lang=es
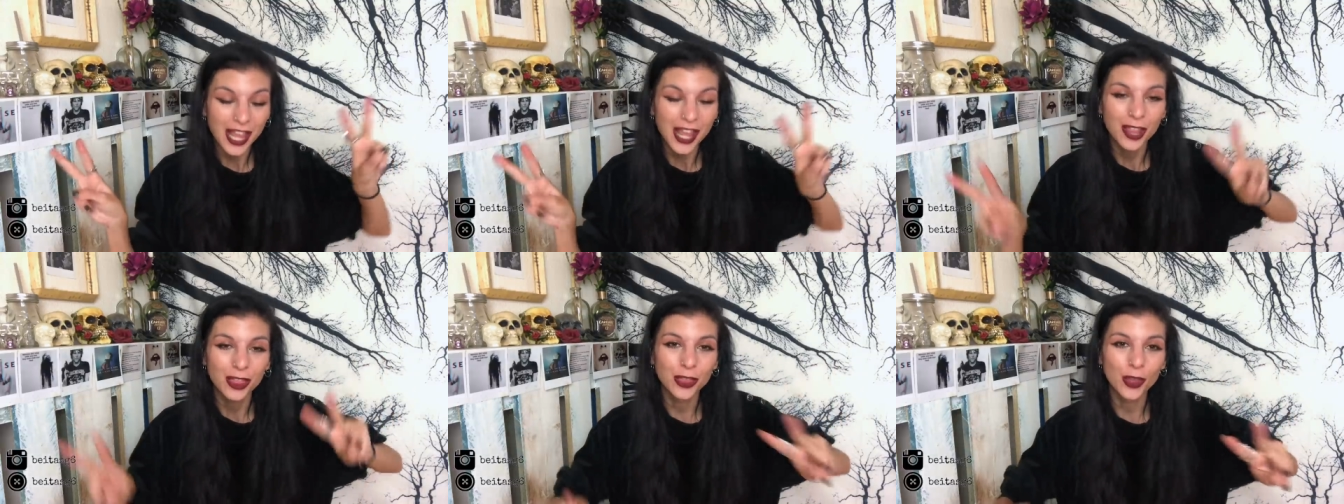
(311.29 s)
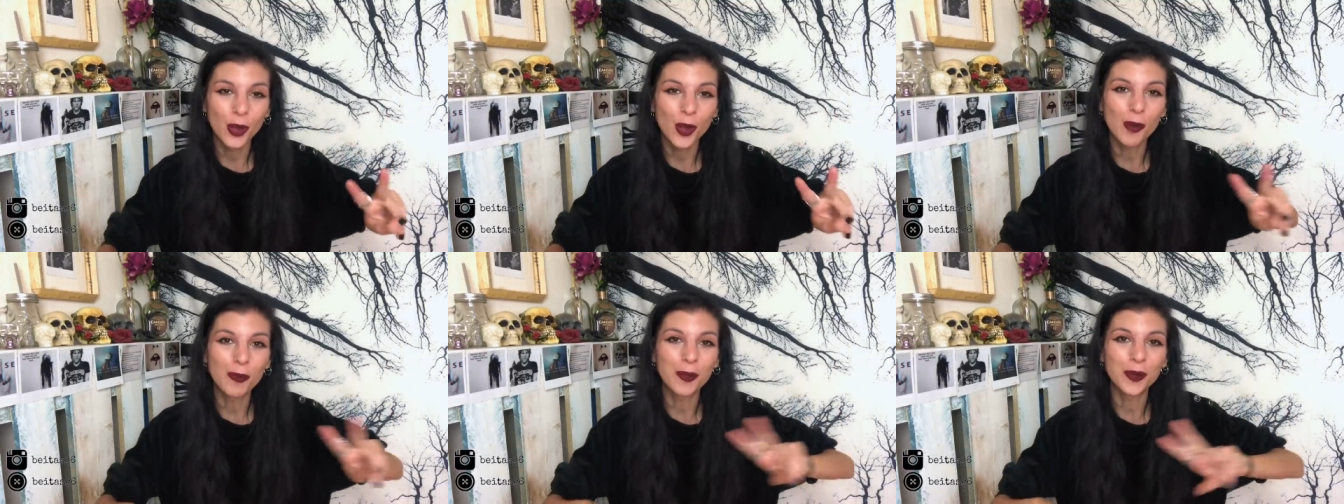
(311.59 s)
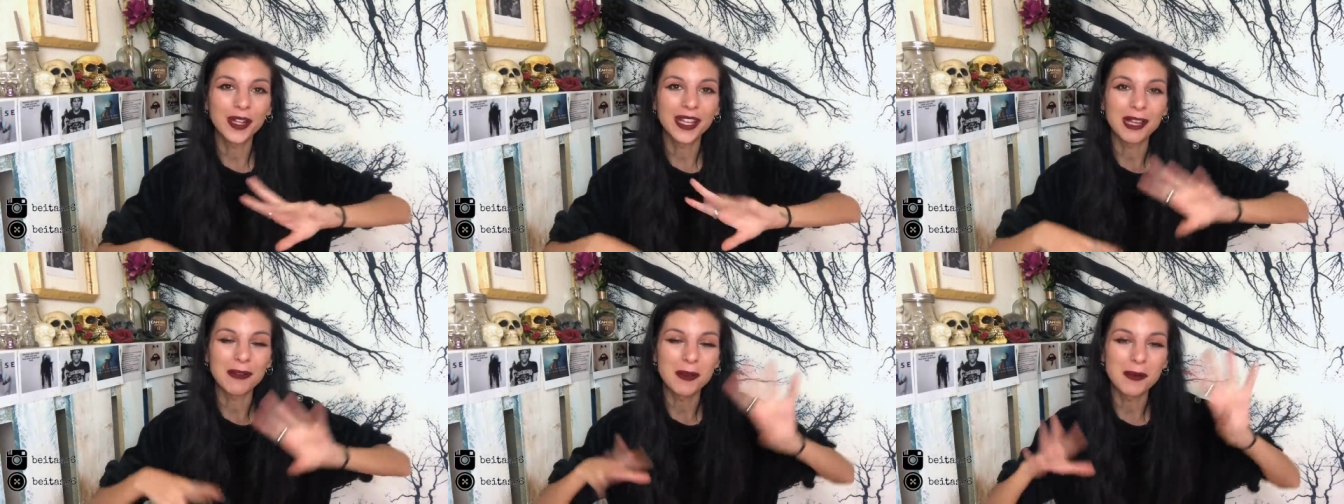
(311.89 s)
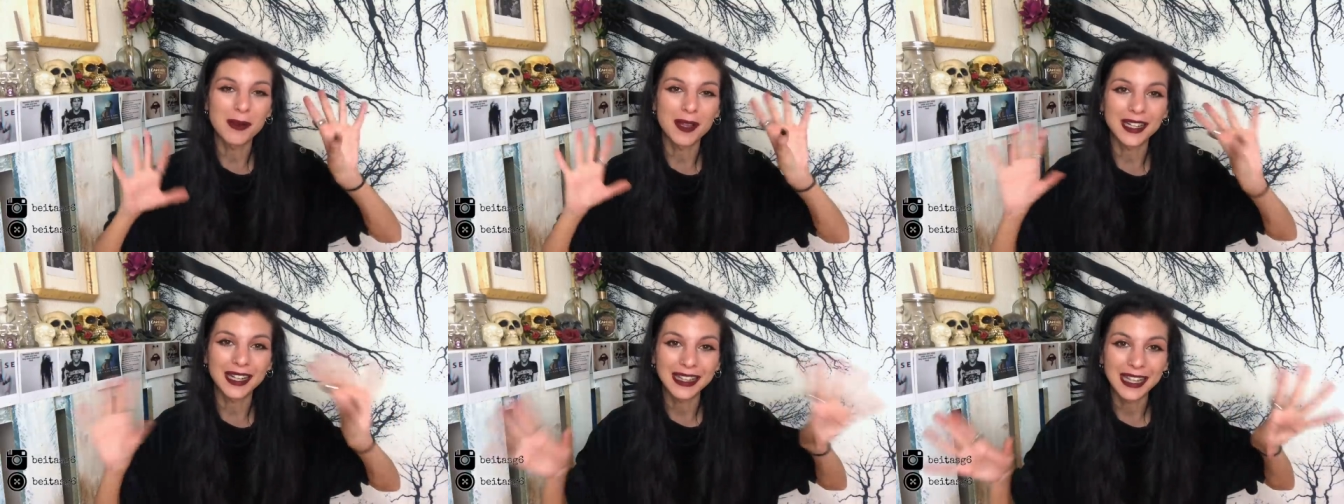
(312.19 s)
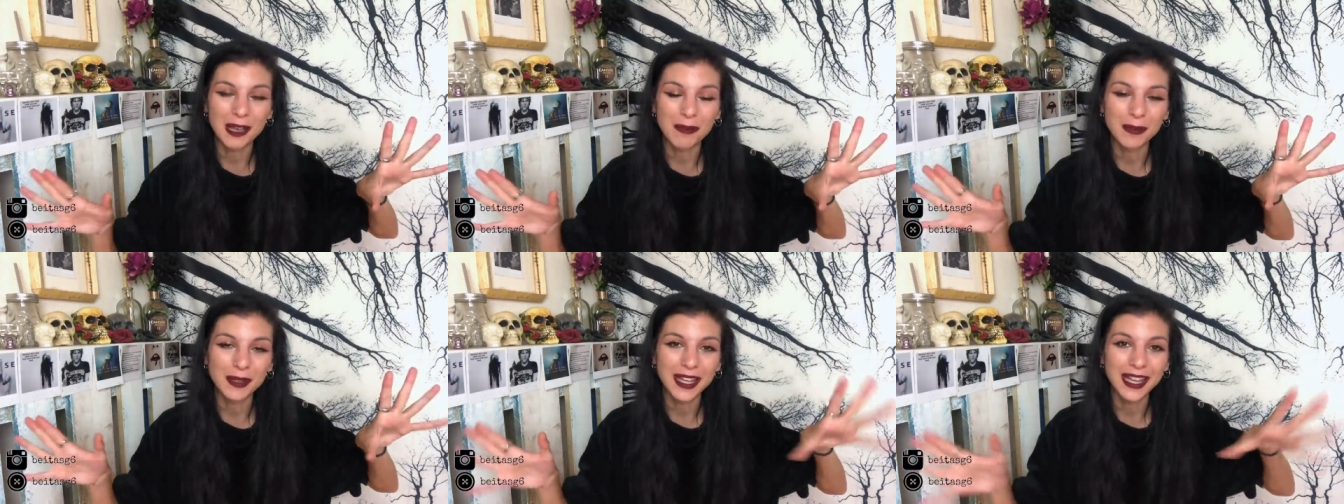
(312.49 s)
dos porque mi madre
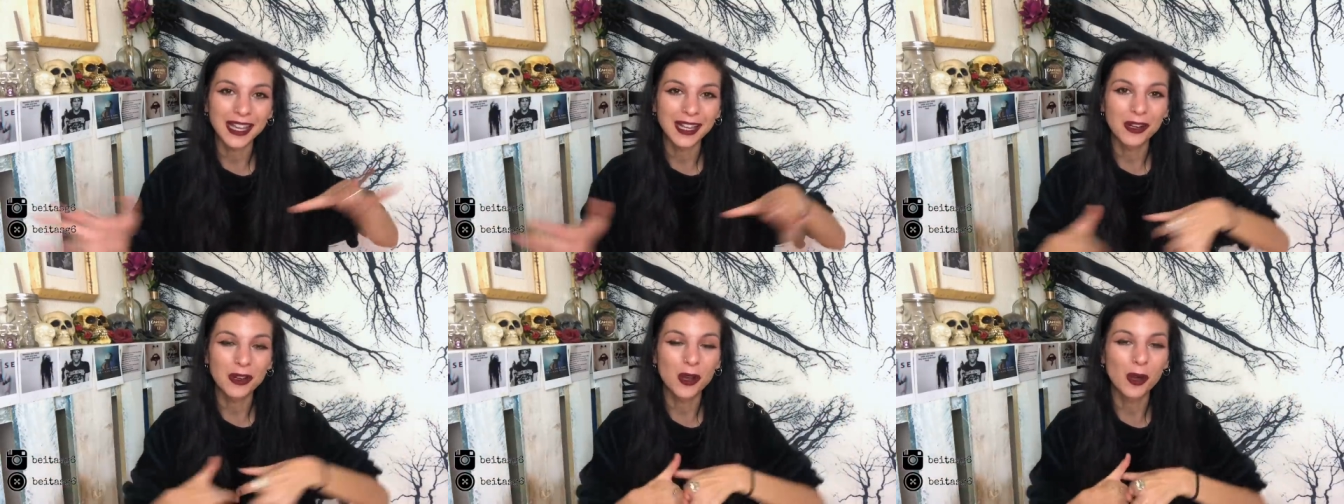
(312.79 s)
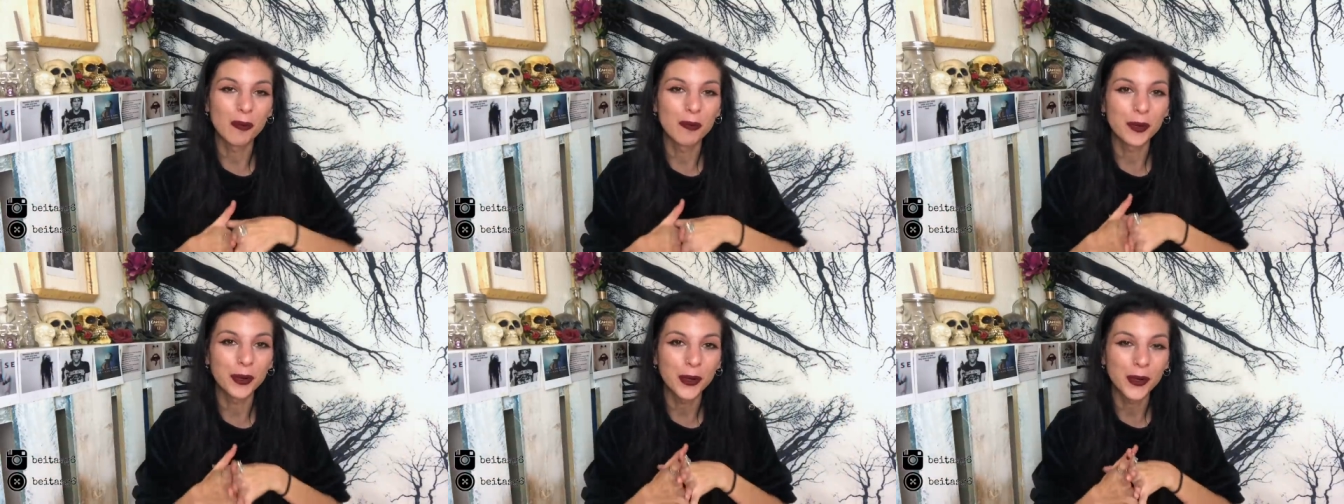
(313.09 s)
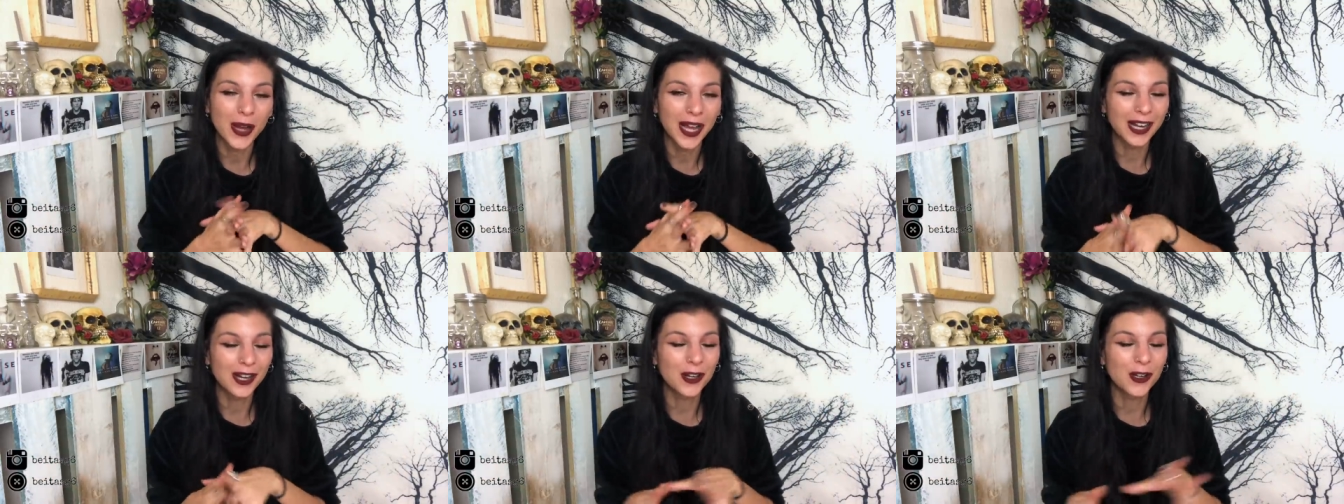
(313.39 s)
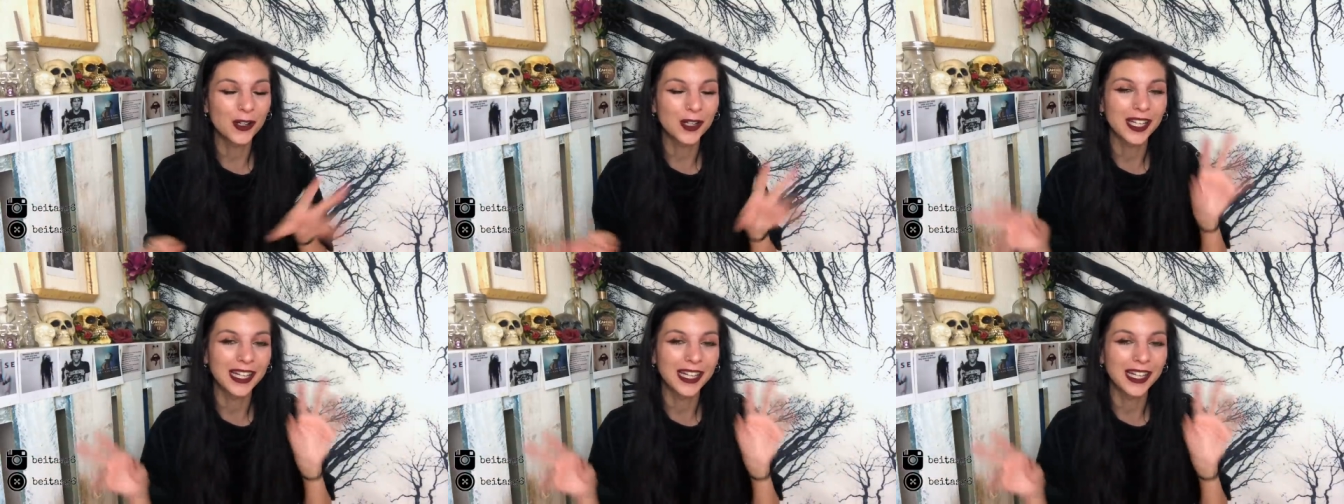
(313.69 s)
también compró algo